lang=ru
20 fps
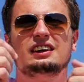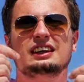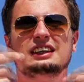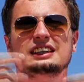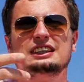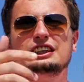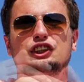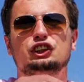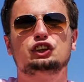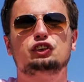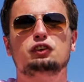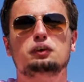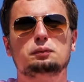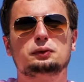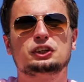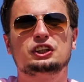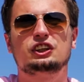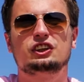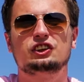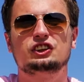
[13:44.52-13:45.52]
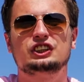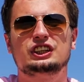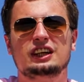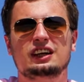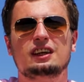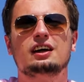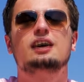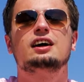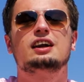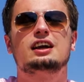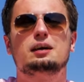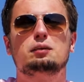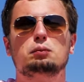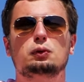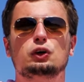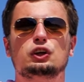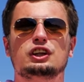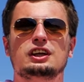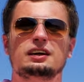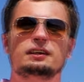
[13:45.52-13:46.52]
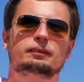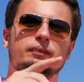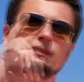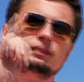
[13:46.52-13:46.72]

До следующего выпуска, друзья, работаем!